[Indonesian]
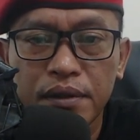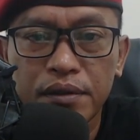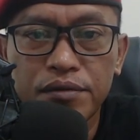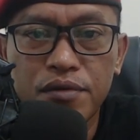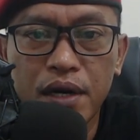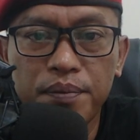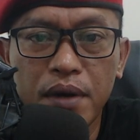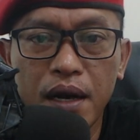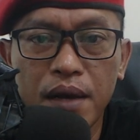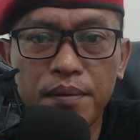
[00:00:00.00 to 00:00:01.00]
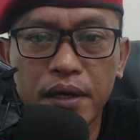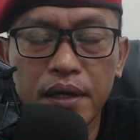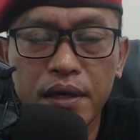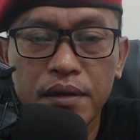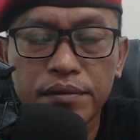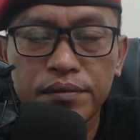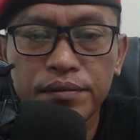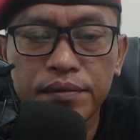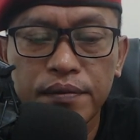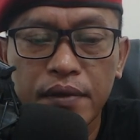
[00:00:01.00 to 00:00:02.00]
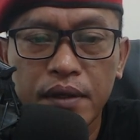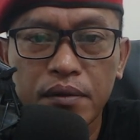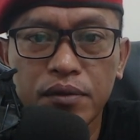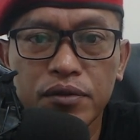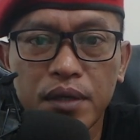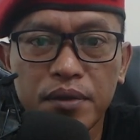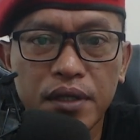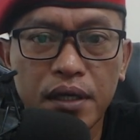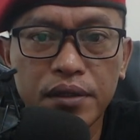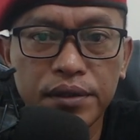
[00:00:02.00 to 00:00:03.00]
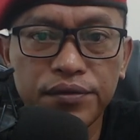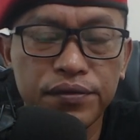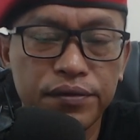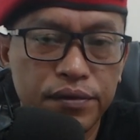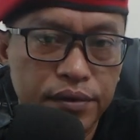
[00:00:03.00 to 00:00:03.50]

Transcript: Dulu ada pengalaman ya, waktu saya masih aktif